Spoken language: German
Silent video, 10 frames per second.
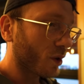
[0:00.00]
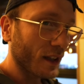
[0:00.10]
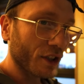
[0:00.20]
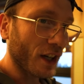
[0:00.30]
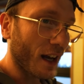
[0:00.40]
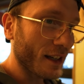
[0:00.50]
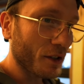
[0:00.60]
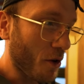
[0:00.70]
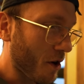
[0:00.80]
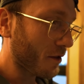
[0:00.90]
Und das scheint
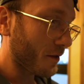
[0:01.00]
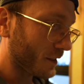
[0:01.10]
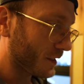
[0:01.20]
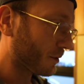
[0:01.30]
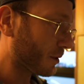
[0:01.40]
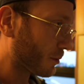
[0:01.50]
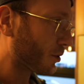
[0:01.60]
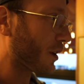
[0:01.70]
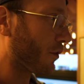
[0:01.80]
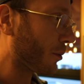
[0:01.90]
irgendwas jetzt mit dem
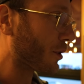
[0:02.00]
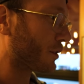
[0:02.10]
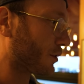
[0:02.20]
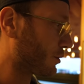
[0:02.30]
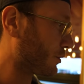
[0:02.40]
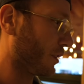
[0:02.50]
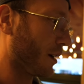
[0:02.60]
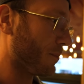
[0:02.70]
Döner vermutlich zu tun zu